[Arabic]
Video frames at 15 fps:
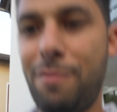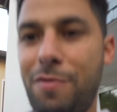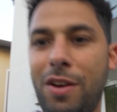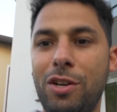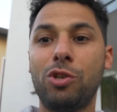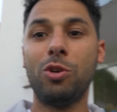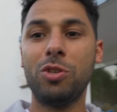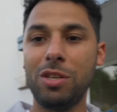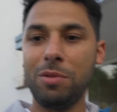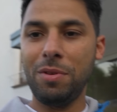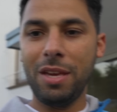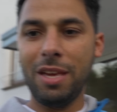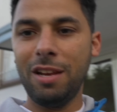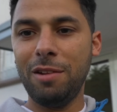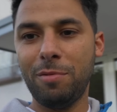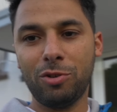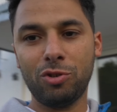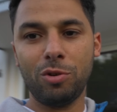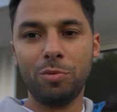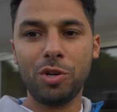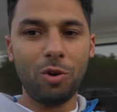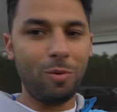ينفعش حسام يجي لي ما
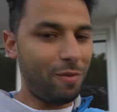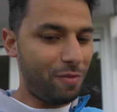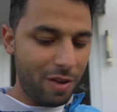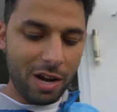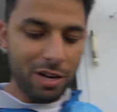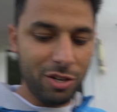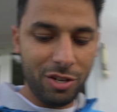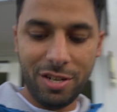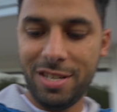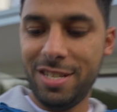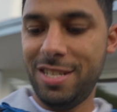يشربش قهوه ما ينفعش